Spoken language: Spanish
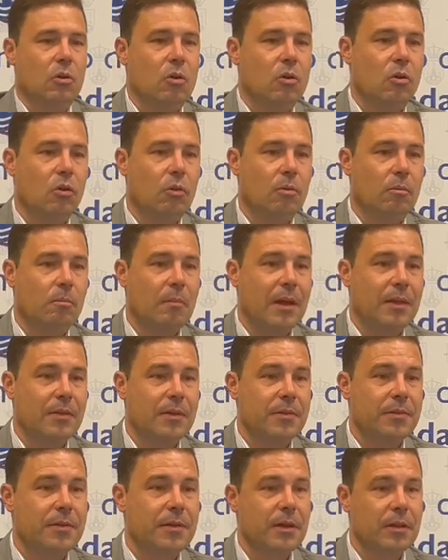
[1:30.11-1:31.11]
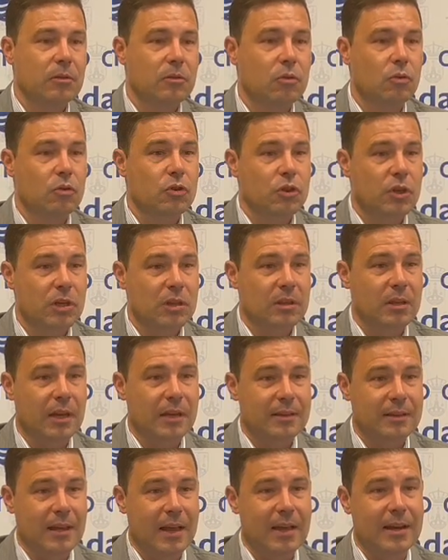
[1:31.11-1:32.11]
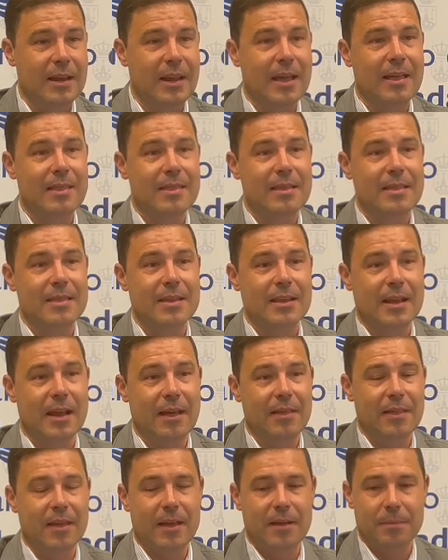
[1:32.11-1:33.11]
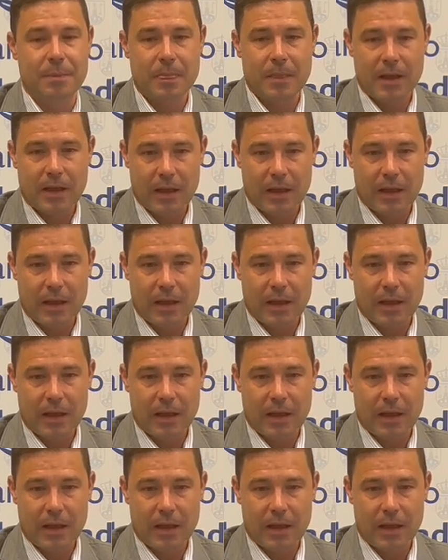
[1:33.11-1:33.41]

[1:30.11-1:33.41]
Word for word: con más de 180 hectáreas dedicadas